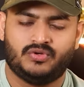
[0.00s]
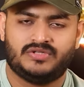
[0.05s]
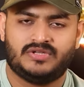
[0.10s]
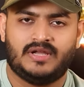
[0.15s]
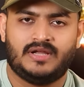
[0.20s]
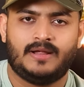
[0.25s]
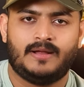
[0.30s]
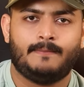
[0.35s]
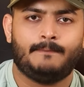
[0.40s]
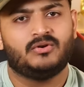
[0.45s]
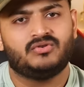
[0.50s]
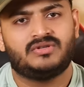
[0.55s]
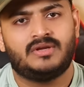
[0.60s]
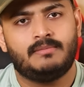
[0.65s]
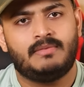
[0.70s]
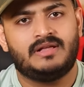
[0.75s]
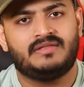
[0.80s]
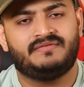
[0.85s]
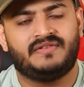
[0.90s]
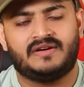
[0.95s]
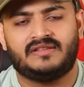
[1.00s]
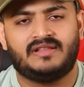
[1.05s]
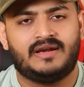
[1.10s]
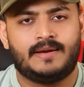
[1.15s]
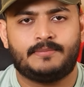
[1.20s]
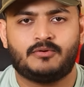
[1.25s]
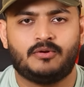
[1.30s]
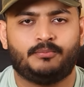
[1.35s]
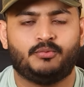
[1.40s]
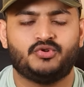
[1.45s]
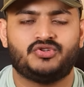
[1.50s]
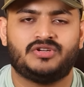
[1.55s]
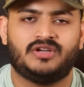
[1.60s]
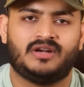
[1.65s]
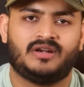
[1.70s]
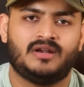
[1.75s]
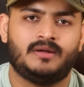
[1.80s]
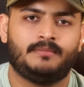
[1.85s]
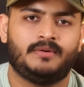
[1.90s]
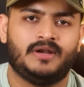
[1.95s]
हो जाएगा उसके बाद फर्दर आपको पुश
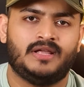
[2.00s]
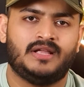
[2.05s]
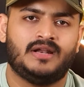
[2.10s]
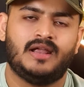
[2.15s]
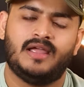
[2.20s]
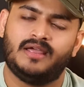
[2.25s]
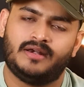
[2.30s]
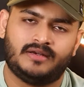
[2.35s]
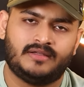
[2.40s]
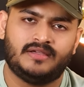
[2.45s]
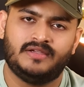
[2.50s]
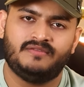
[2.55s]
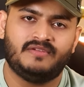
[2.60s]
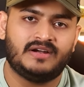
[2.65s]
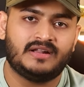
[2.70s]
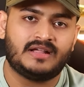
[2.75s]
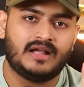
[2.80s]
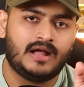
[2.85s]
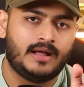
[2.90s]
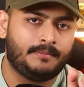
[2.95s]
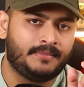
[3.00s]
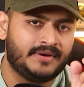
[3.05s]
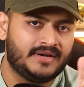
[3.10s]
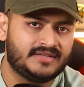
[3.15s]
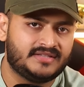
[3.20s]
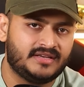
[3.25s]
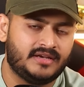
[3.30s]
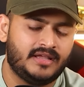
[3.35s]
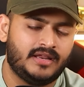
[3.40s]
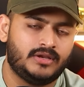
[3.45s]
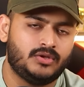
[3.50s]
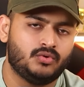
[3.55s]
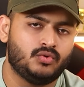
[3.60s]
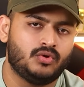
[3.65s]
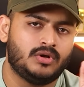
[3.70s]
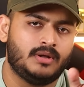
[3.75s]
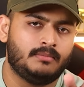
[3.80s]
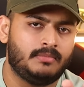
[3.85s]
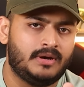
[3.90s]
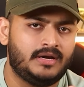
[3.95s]
करना पड़ेगा हर कीवर्ड का अपना सिनेरियो
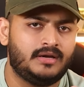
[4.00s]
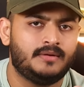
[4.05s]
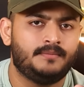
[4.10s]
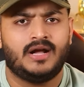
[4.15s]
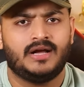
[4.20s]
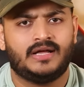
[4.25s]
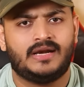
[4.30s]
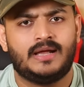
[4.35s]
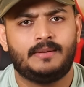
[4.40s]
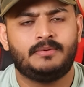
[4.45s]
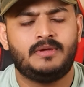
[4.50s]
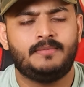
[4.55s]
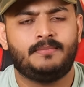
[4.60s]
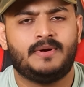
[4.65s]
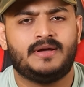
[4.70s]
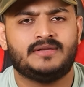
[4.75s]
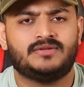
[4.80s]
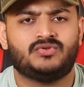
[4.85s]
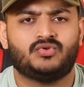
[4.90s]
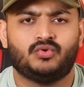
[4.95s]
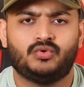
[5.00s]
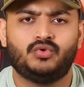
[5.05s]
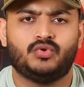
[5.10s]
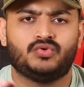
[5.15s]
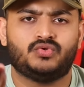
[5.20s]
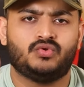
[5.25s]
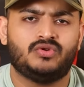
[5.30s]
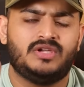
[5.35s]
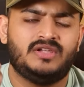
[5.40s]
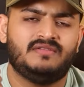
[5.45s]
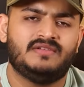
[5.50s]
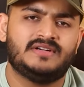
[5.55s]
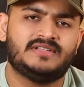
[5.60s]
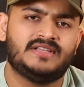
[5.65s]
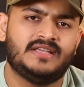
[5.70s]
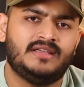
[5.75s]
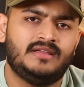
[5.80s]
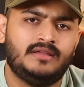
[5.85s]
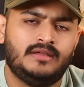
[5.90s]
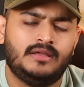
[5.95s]
होगा बट अगर आपके पास 100-200 कीवर्ड्स
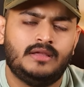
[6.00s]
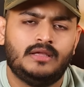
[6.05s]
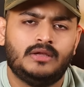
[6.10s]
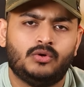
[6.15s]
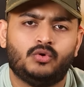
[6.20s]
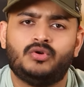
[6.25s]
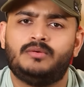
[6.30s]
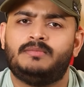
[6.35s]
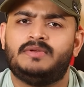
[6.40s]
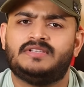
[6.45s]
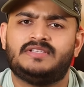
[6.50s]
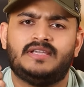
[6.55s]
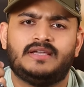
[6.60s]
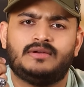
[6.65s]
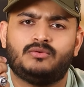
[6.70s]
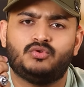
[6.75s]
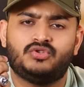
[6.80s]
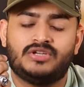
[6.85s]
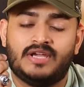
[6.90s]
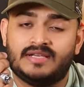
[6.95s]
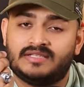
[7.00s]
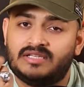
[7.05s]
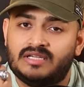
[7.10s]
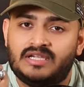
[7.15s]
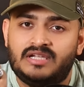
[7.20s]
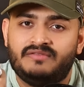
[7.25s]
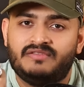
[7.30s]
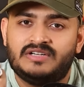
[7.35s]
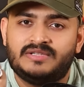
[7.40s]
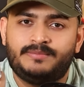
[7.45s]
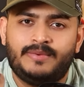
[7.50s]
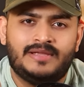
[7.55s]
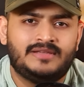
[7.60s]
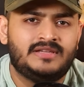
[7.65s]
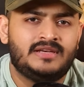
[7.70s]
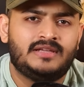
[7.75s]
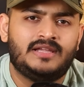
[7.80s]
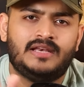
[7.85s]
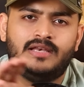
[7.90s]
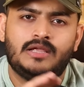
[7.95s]
हैं उनमें से कुछ ऐसे कीवर्ड्स भी हैं
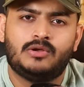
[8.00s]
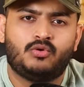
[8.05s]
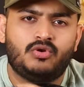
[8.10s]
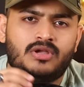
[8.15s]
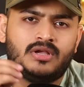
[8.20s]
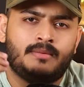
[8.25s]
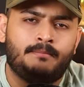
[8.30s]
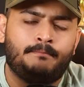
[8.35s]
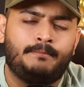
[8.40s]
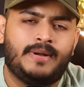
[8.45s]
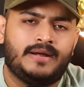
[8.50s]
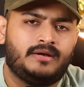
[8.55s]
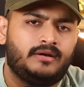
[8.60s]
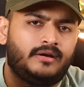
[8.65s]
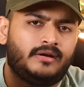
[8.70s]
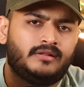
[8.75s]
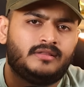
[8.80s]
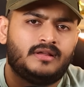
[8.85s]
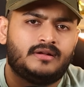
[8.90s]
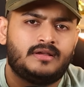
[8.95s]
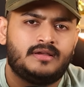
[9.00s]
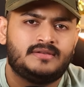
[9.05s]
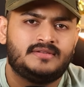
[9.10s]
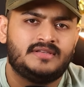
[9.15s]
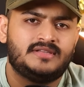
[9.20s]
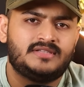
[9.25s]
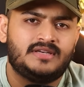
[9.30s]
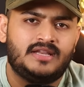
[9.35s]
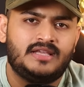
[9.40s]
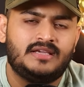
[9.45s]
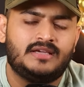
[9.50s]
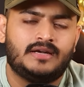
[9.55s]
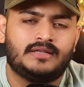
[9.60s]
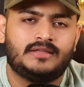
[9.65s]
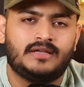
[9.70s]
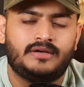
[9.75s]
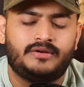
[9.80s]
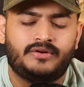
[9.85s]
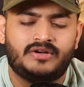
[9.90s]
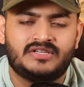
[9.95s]
जिनके लिए कोई कंपेटिटर तक एग्जिस्ट नहीं
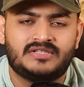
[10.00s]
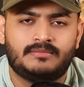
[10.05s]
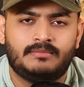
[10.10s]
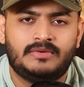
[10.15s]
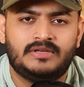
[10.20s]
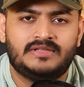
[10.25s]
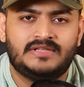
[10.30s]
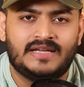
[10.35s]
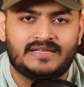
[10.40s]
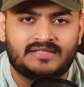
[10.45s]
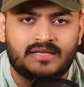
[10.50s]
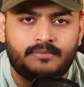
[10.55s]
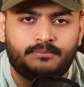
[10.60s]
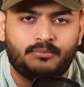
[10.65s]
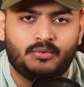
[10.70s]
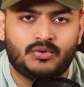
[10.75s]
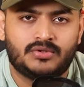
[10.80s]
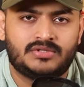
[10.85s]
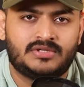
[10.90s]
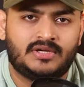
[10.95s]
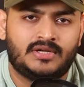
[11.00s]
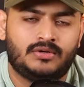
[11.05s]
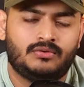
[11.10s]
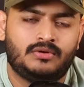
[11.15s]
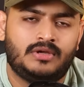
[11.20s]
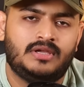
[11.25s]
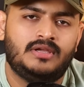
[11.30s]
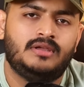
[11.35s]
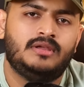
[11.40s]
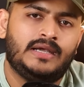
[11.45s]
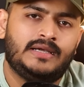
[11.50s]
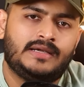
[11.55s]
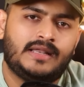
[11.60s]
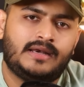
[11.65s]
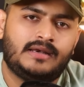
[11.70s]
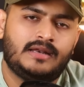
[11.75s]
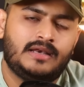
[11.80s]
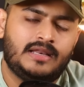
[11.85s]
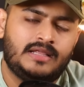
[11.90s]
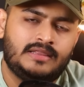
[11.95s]
करता ट्रस्ट मी जैसे ही पोस्ट करोगे
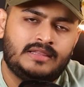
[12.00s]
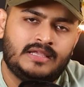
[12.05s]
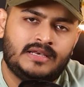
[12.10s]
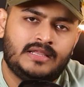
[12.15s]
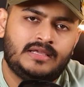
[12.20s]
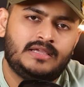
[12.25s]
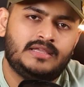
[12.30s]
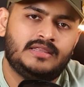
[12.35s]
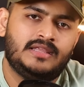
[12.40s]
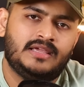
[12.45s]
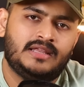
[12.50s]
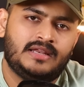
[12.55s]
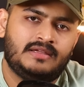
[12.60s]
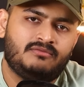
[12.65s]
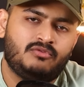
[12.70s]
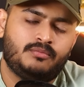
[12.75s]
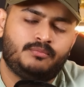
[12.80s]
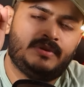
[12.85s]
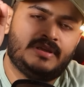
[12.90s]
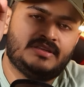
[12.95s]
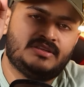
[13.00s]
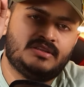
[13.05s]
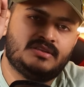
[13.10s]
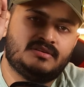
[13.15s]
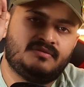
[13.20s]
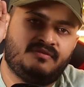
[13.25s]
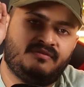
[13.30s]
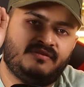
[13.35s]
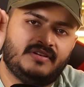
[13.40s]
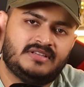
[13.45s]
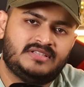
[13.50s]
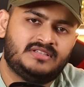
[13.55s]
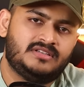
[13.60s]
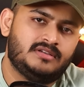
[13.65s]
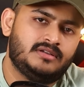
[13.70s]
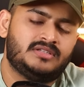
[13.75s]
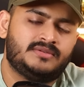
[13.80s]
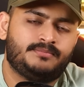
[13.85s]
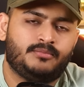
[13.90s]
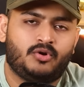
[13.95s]
इंटरनल लिंक देने की देर है वो पेजेस फर्स्ट
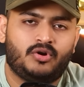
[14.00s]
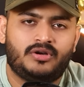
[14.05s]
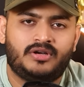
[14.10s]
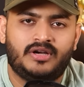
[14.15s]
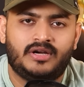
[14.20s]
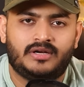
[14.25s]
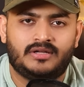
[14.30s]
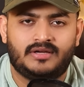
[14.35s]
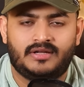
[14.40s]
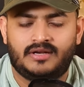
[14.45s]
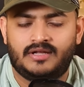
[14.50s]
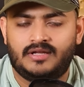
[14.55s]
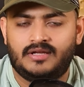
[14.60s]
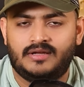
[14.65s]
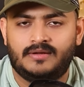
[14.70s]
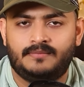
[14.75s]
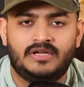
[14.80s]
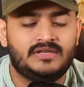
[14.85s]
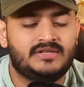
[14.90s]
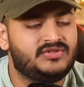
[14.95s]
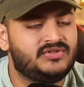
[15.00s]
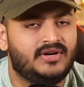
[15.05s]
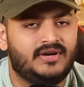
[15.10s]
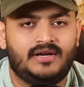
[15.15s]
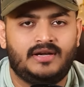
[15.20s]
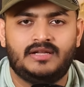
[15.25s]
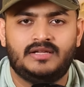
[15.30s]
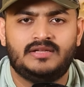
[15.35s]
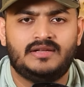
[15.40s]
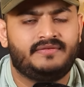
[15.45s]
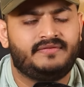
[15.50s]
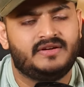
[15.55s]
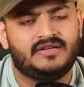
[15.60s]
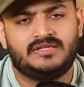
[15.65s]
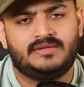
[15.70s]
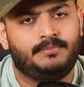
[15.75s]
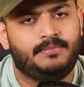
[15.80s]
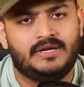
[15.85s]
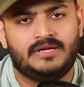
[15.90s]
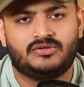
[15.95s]
स्पॉट हिट करेंगे इंस्टेंटली या
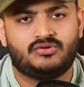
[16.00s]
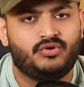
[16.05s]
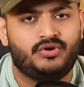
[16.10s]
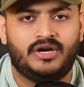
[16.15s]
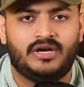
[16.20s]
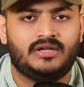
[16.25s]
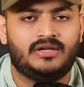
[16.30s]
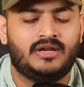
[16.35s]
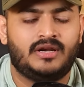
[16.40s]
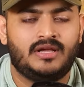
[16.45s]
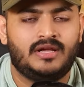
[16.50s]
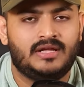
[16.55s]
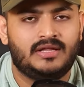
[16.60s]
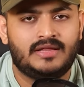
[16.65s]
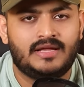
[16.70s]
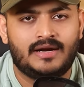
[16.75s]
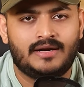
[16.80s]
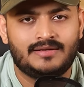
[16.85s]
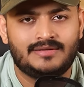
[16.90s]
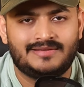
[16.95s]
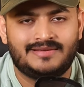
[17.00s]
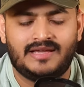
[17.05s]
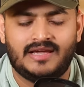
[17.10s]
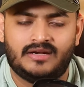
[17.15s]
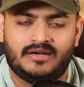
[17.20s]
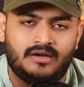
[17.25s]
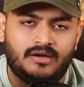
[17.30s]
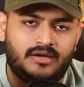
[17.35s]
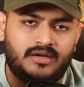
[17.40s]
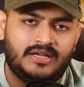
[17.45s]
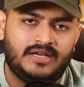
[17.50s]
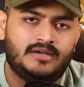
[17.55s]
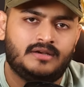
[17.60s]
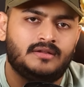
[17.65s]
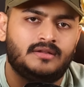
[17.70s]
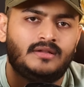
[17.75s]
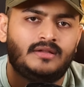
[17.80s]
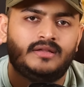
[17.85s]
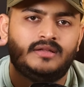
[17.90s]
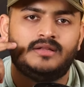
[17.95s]
फर्स्ट पेज को हिट करेंगे दैट इज गारंटीड
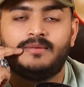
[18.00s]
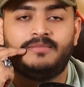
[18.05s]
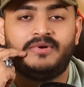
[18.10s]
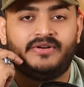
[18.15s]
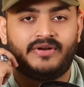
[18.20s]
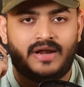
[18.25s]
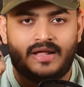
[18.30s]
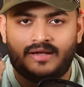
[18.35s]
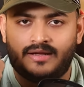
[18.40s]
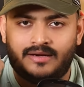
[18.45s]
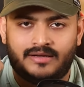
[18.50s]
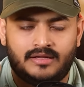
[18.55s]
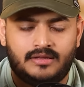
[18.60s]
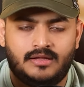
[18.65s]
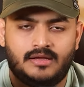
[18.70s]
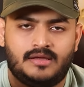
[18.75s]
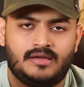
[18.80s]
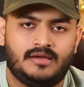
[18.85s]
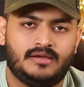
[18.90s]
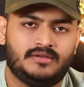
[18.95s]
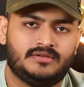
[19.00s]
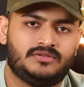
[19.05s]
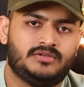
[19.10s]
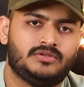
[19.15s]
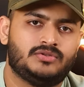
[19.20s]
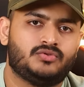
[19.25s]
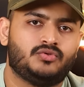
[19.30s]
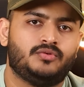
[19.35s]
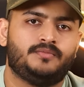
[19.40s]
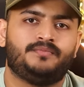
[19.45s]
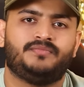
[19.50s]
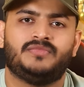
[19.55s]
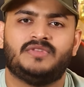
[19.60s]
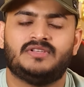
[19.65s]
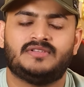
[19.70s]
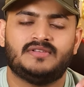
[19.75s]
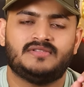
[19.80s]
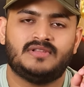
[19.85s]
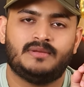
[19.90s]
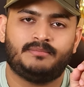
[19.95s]
कभी ट्राई करके देखिएगा इस चीज़ को
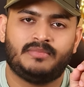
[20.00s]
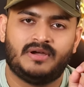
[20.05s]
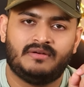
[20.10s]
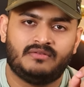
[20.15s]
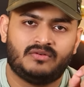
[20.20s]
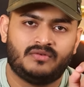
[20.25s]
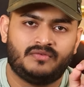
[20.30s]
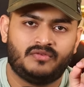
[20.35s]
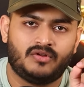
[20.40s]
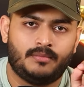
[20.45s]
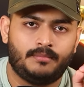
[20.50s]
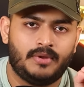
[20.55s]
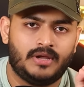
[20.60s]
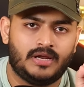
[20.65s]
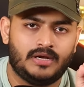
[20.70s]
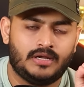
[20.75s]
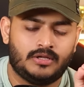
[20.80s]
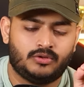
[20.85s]
दिस इज द पावर ऑफ टॉपिकल